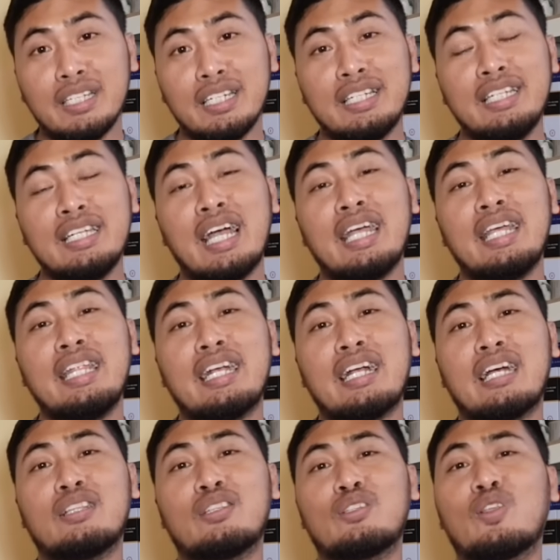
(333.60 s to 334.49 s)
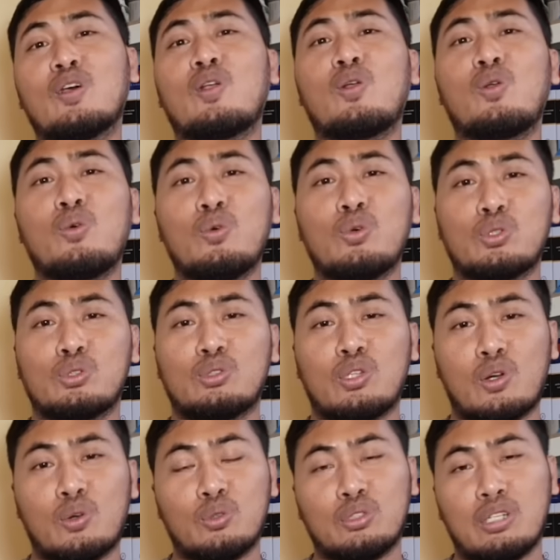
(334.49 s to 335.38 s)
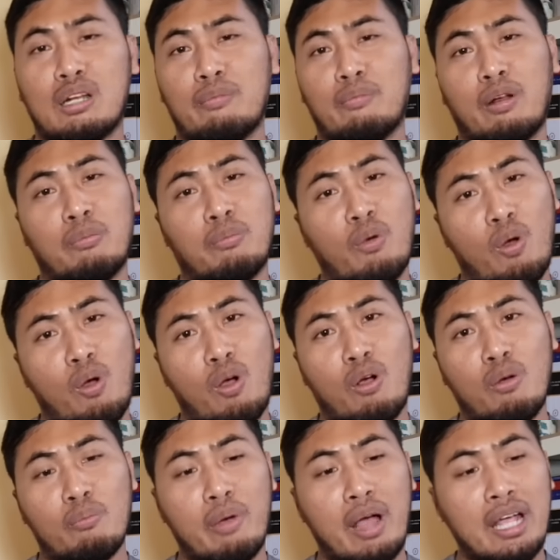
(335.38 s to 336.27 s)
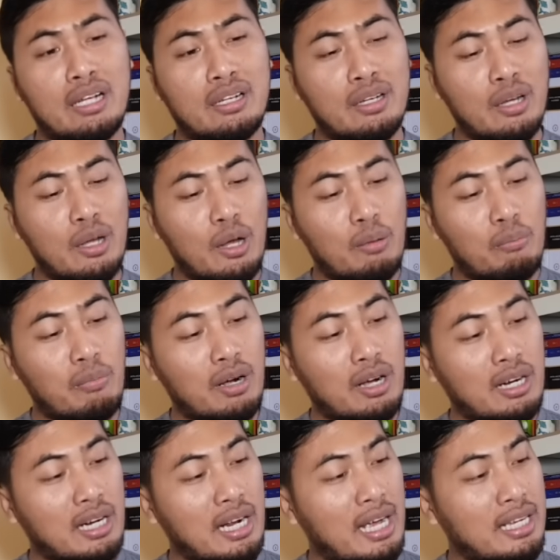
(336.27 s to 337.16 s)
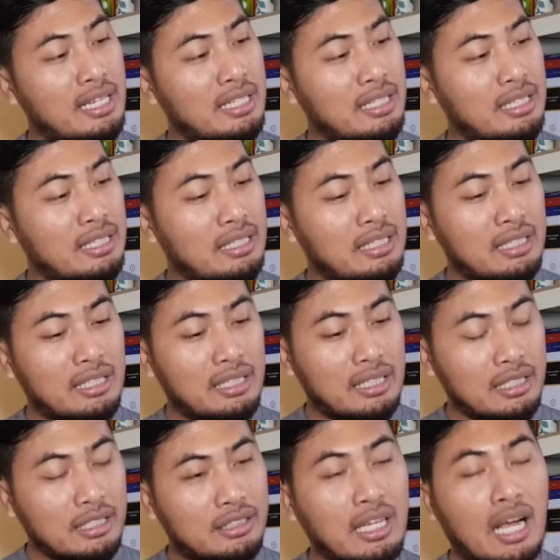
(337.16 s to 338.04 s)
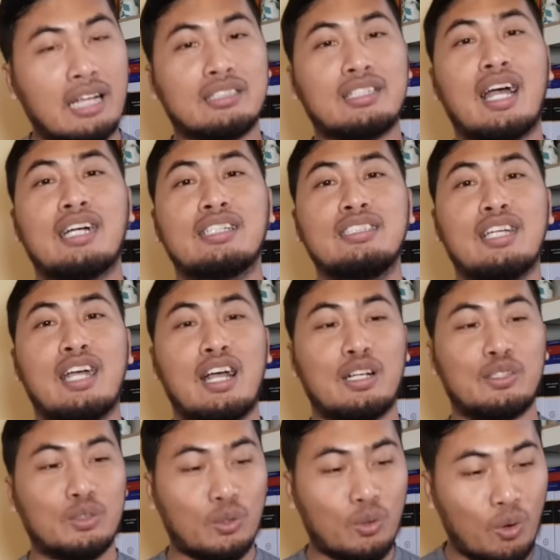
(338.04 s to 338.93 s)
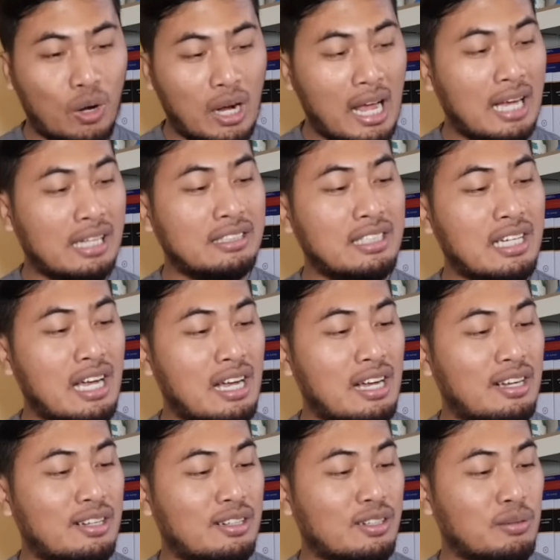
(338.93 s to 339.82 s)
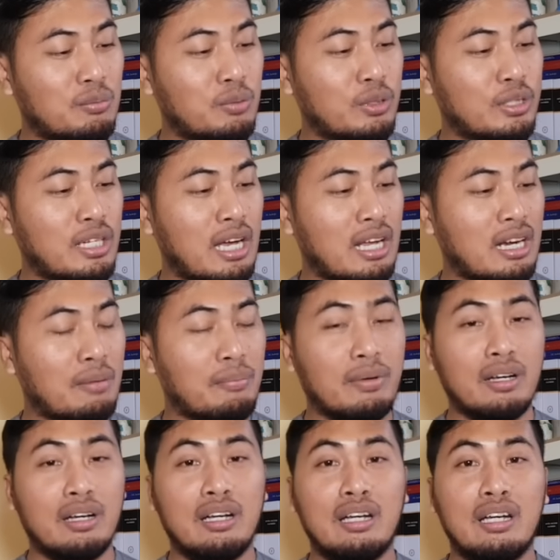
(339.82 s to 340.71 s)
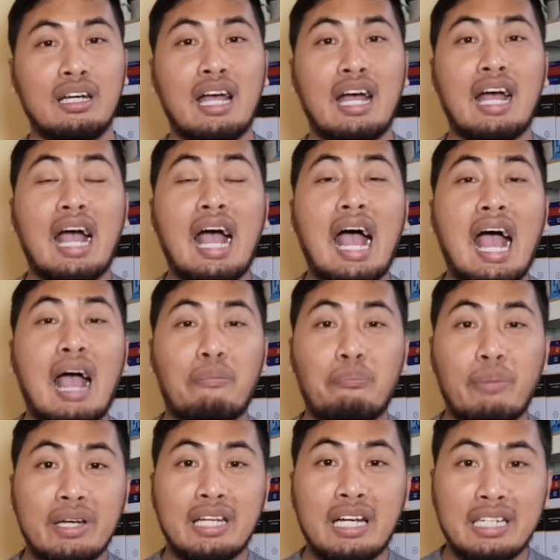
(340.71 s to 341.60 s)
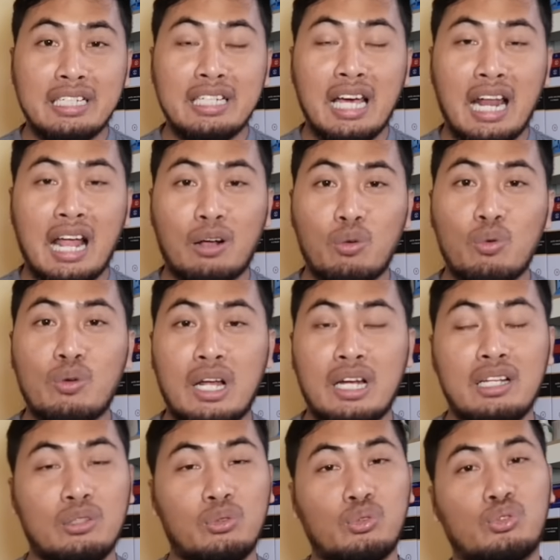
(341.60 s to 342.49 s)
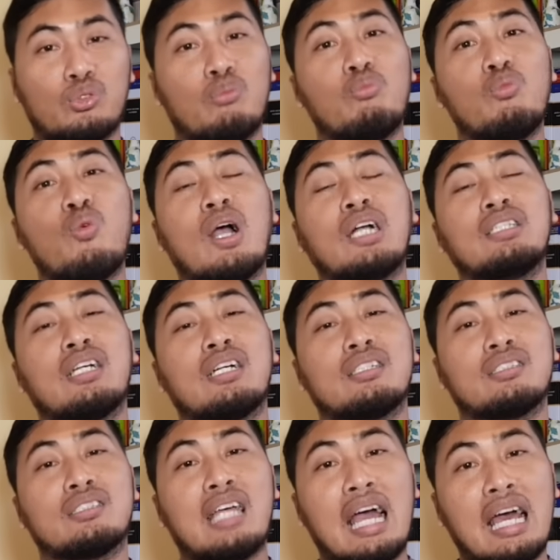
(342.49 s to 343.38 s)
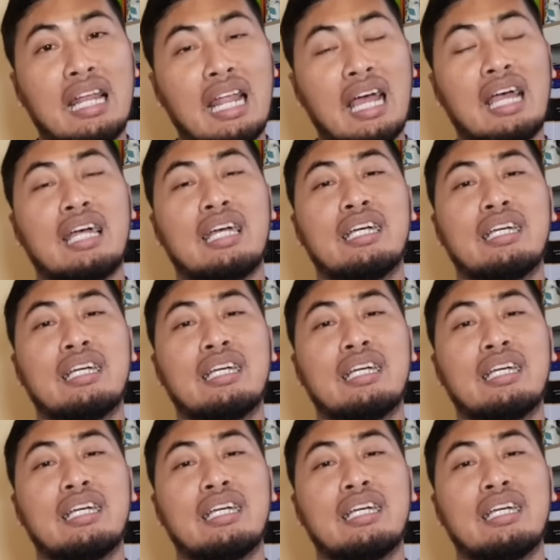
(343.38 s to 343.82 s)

dia ini kan terus-terusan berbohong baik mengenai ijazahnya, sekolahnya, kemudian apa, apa yang dia lakukan itu semuanya salah